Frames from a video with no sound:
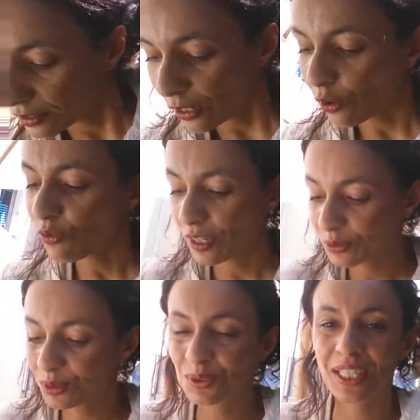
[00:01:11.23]
alors on va
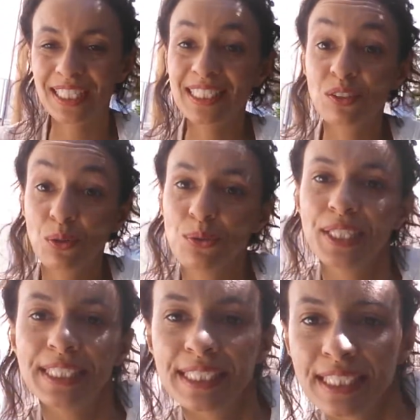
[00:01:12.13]
toujours rester dans
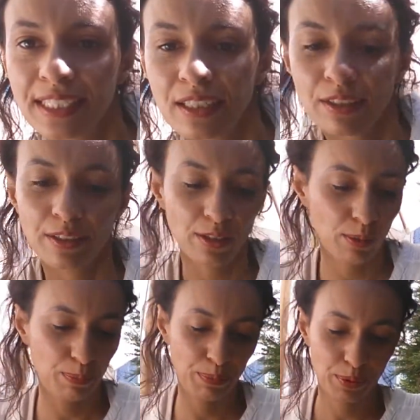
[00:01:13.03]
le henné. Hop.